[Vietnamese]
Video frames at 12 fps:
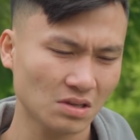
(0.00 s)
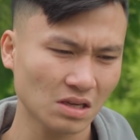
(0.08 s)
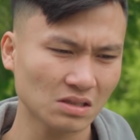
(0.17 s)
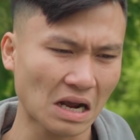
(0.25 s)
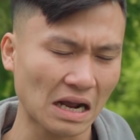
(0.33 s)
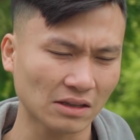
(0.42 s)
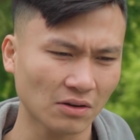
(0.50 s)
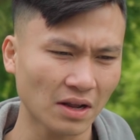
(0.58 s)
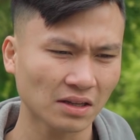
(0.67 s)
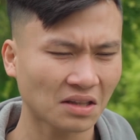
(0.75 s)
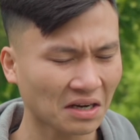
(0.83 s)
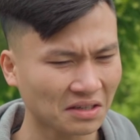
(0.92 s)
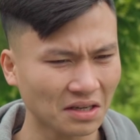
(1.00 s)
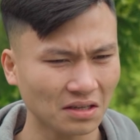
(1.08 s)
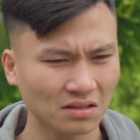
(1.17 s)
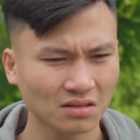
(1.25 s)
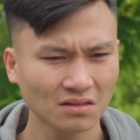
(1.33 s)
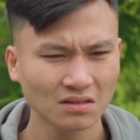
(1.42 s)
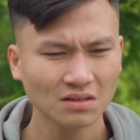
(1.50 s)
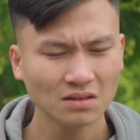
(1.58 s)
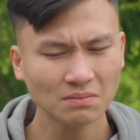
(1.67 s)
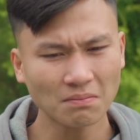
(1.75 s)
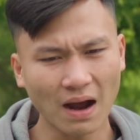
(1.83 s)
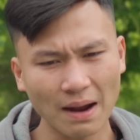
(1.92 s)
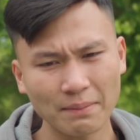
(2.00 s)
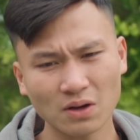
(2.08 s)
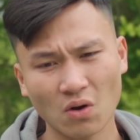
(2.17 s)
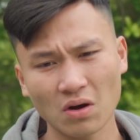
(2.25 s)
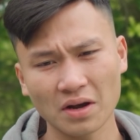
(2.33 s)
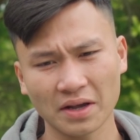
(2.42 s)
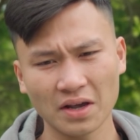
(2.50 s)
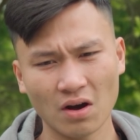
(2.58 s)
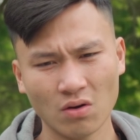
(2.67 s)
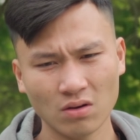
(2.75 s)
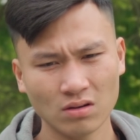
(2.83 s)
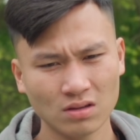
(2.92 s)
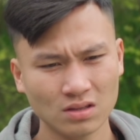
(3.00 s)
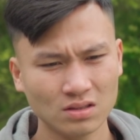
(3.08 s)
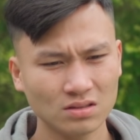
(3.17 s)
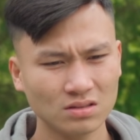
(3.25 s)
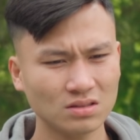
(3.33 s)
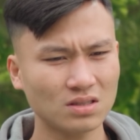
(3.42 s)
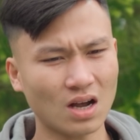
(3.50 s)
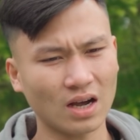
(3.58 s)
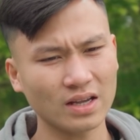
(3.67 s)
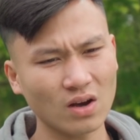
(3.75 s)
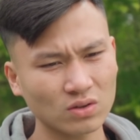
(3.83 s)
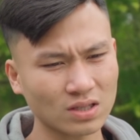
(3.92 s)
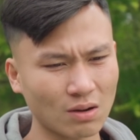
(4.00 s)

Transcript: Tính ra tao đèn thật đấy. Mãi mới có người yêu Giờ yêu